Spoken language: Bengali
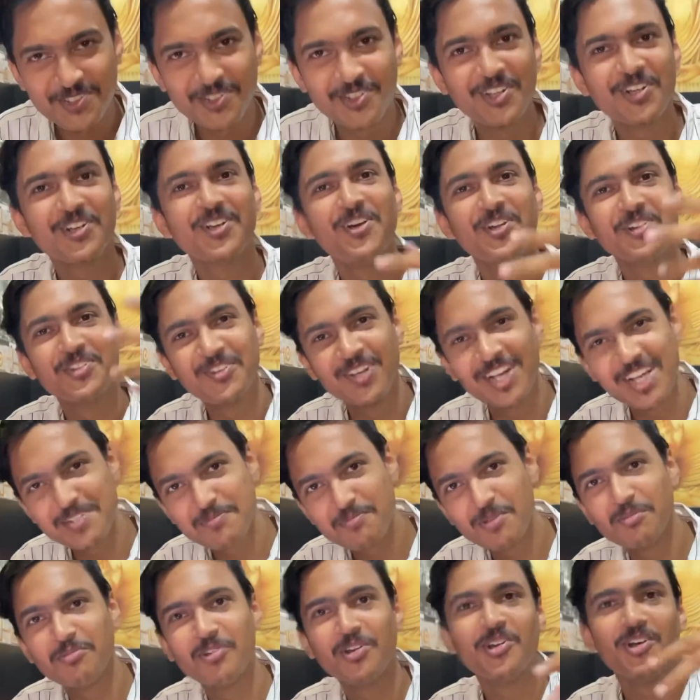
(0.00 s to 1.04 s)
রোল গন্ধরাজ
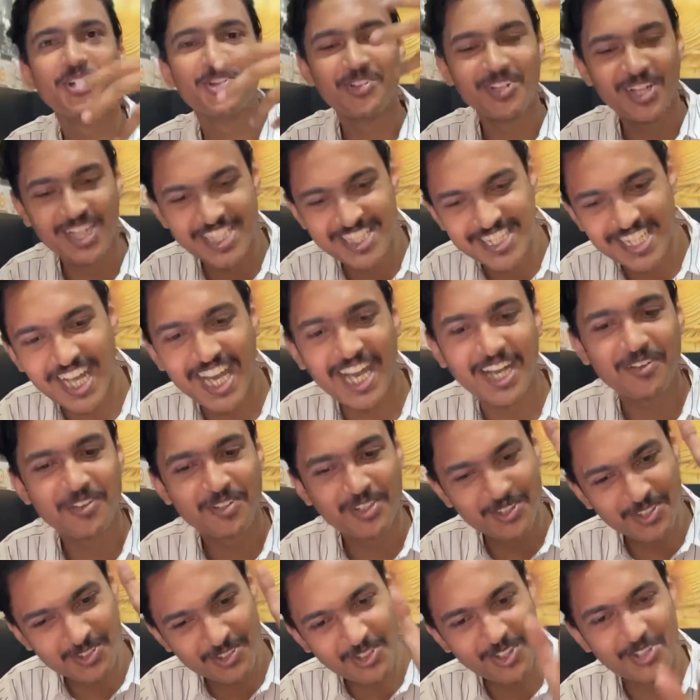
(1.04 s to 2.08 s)
মোমো গন্ধরাজ চা এখন
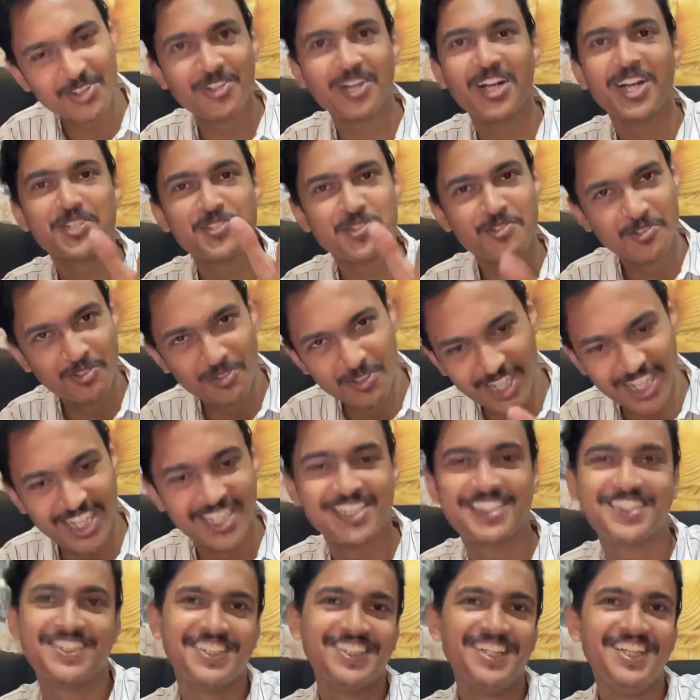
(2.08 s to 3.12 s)
কিন্তু গন্ধরাজ নুডলস
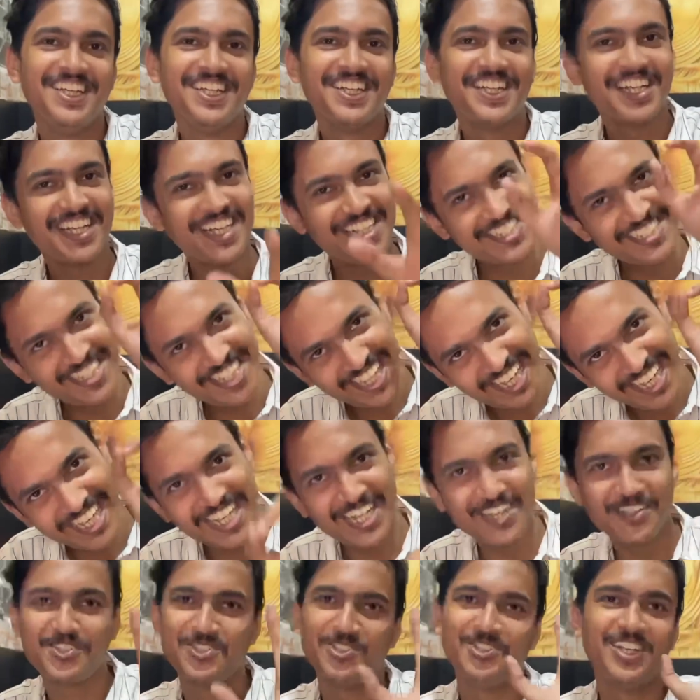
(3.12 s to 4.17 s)
ঠিক আছে
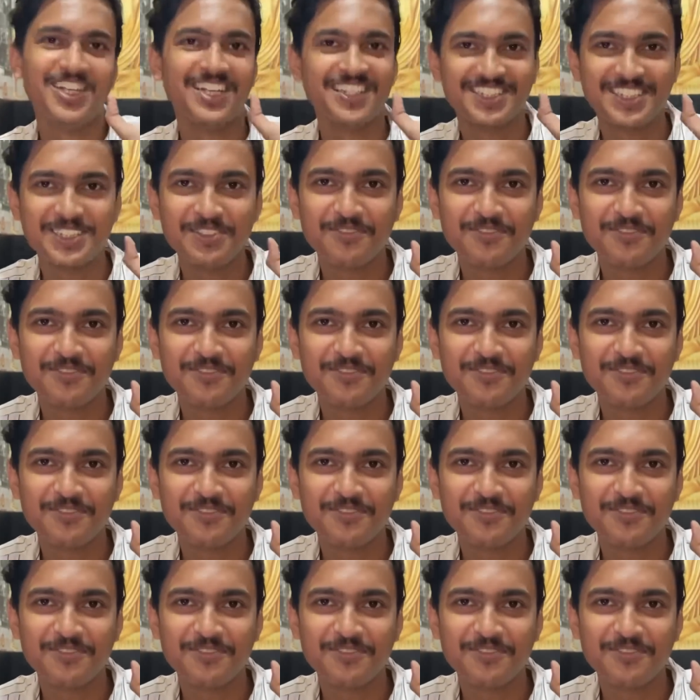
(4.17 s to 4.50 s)
এটাও চলে এসছে